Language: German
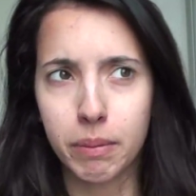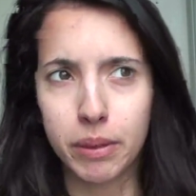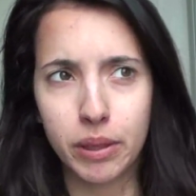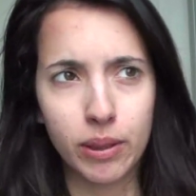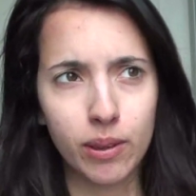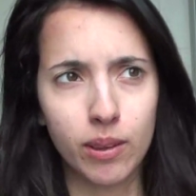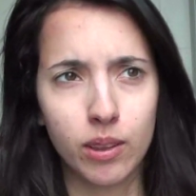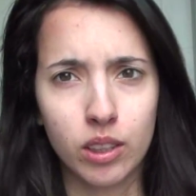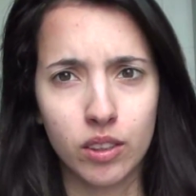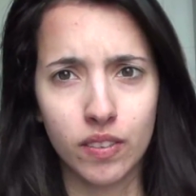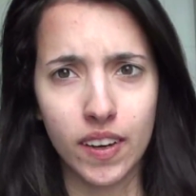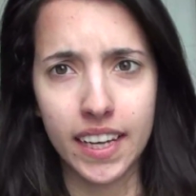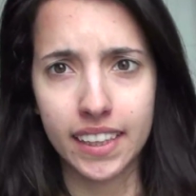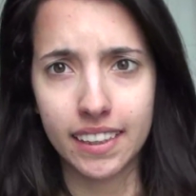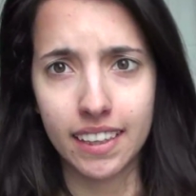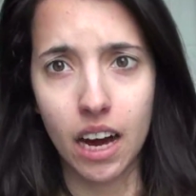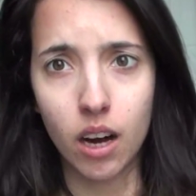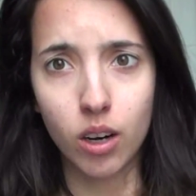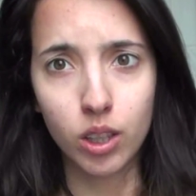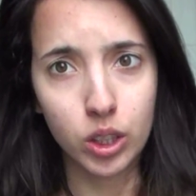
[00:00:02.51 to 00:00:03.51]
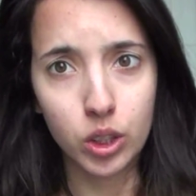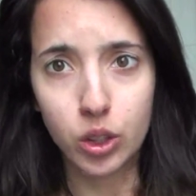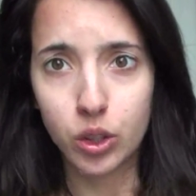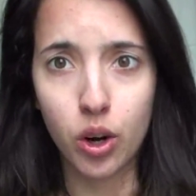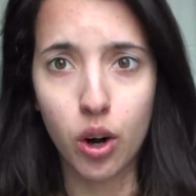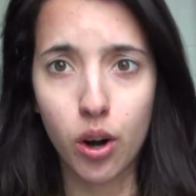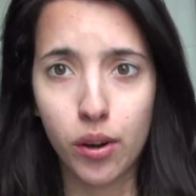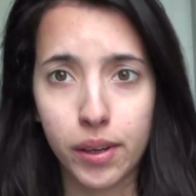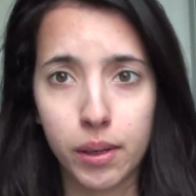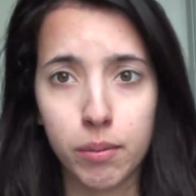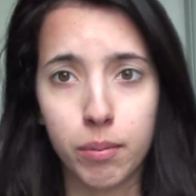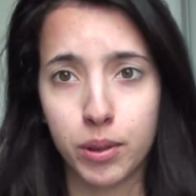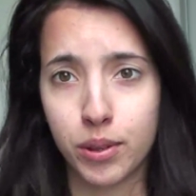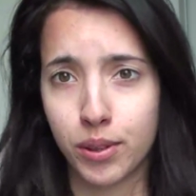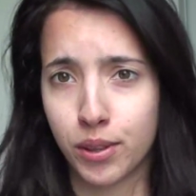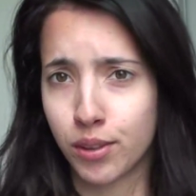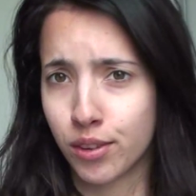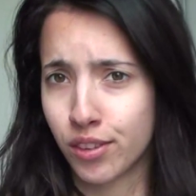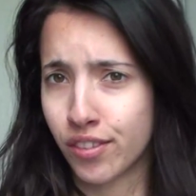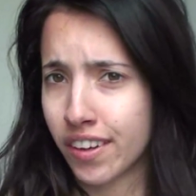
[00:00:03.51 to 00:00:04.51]
beziehungsweise auch Tutorial
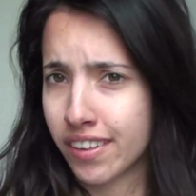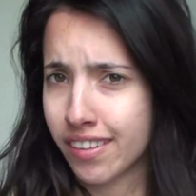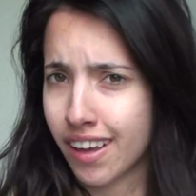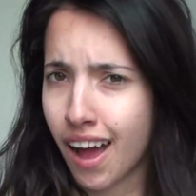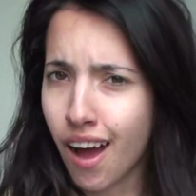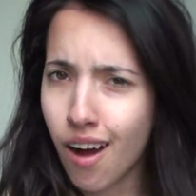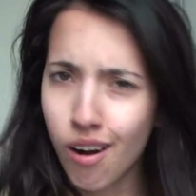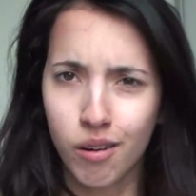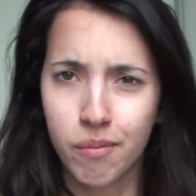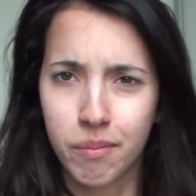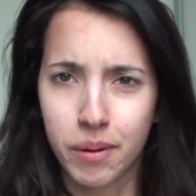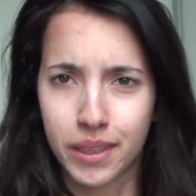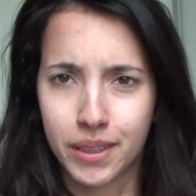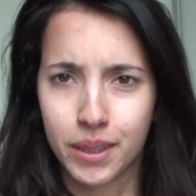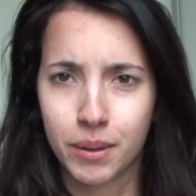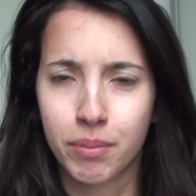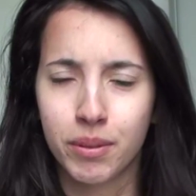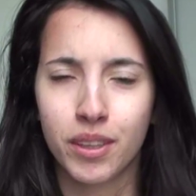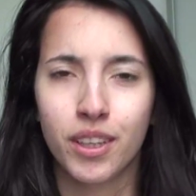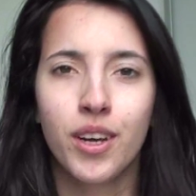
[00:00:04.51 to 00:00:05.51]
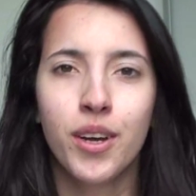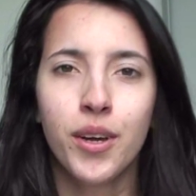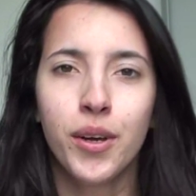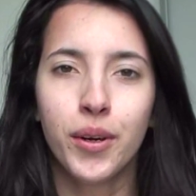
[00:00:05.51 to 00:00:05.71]
beziehungsweise auch ein paar Tipps